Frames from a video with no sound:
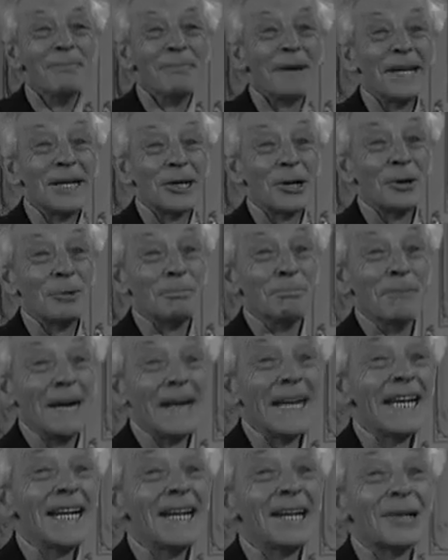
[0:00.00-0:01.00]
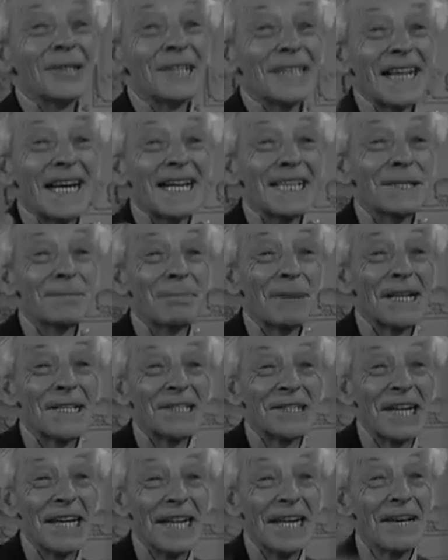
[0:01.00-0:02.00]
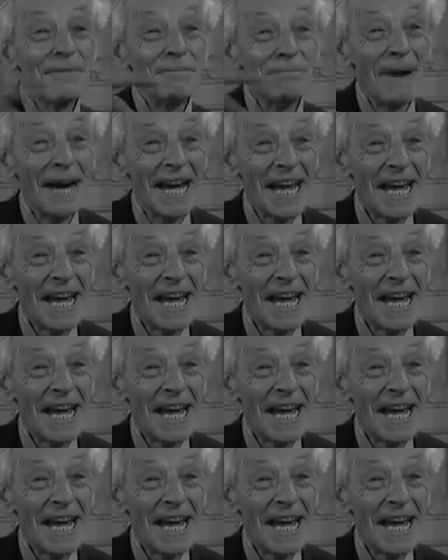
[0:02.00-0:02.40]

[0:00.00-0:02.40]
Guadagno bene e vivo in una bella casa.